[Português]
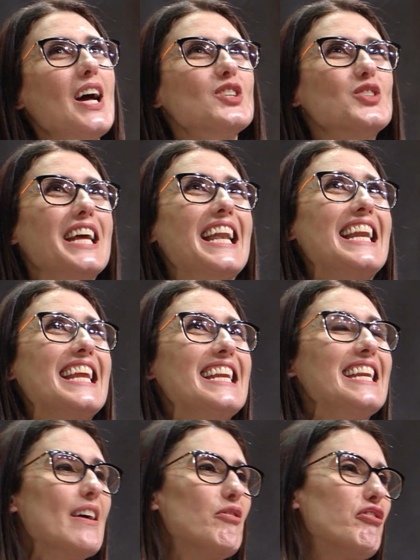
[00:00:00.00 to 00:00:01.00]
Acho que a
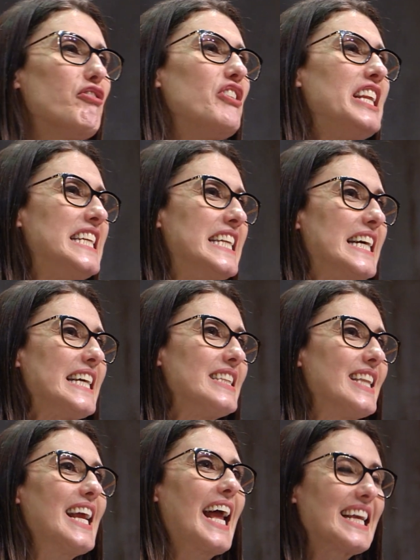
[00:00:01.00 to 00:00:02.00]
linha fina
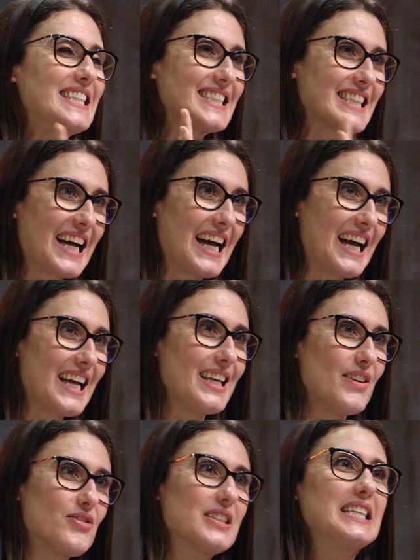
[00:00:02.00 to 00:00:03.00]
entre arriscar
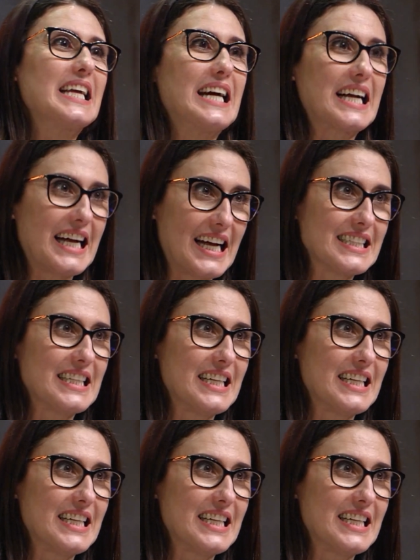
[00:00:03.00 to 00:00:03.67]
e fazer cagada